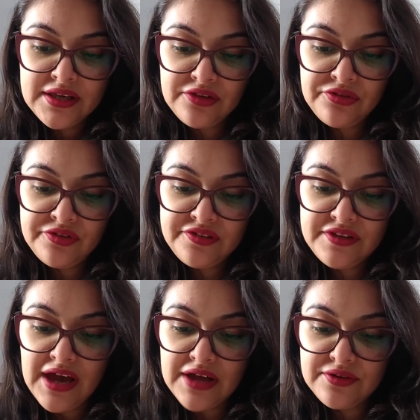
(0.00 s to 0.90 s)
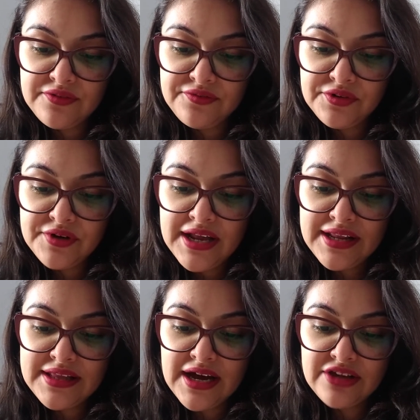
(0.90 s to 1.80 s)
que associado à
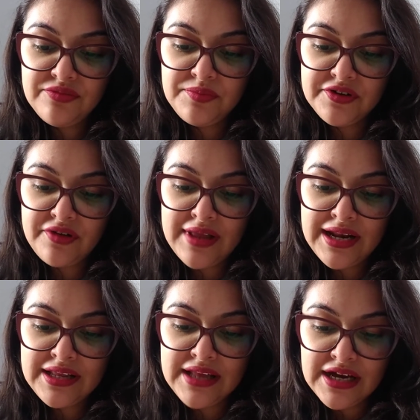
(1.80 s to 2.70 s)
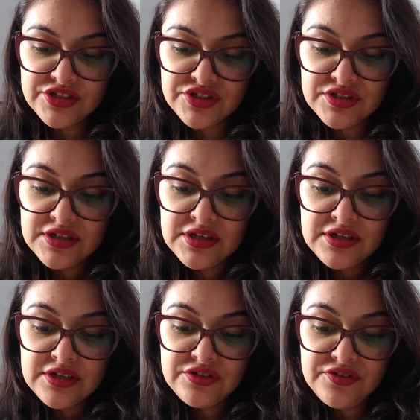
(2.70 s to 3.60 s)
floralidade e personalidade
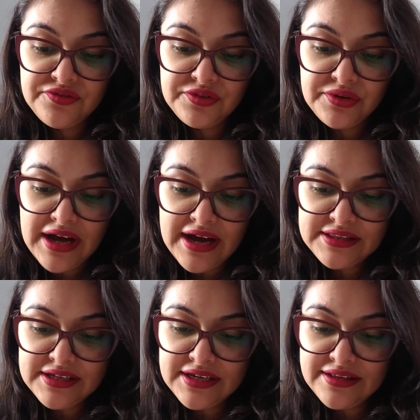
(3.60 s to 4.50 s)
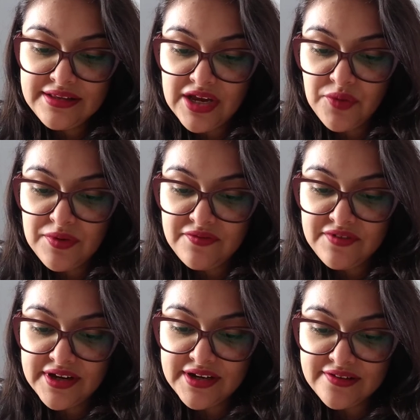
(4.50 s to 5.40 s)
de Florata, entrega uma
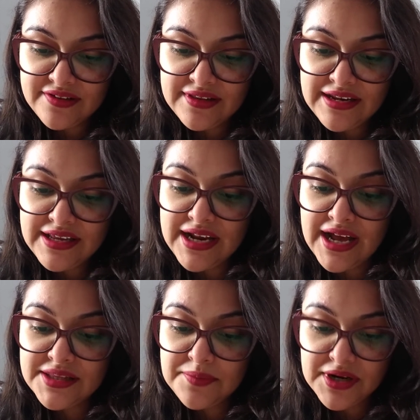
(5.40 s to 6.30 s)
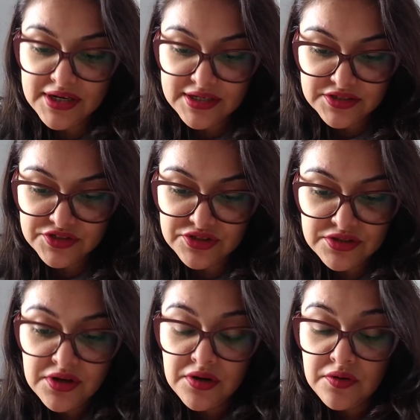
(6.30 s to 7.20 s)
fragrância delicada e marcante.
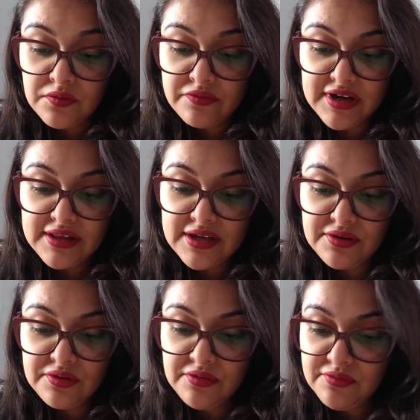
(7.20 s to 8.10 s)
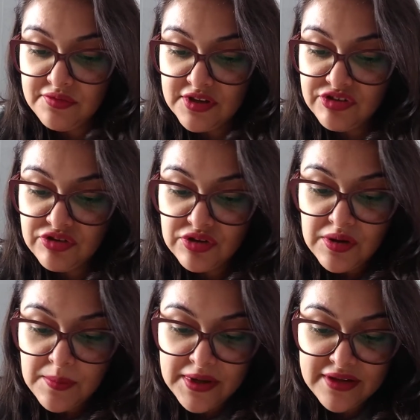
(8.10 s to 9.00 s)
Um verdadeiro convite
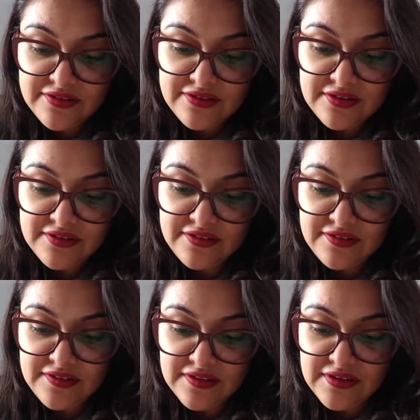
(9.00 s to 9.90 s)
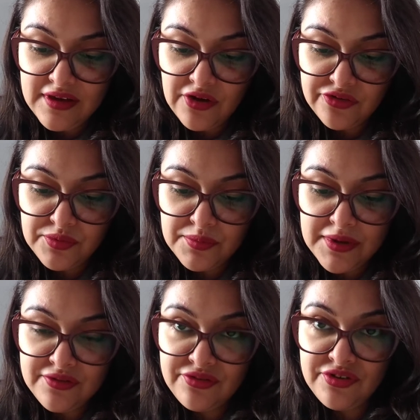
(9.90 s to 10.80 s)
para dizer sim aos
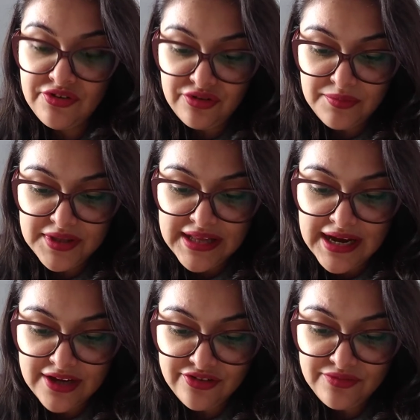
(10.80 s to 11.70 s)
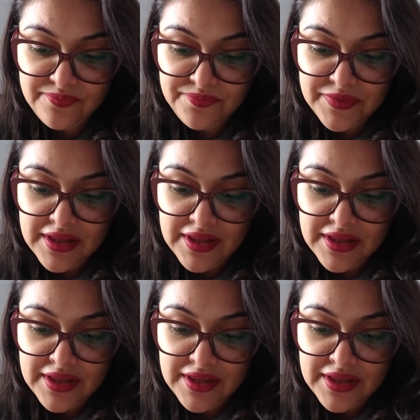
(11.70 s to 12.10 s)
momentos de intimidade,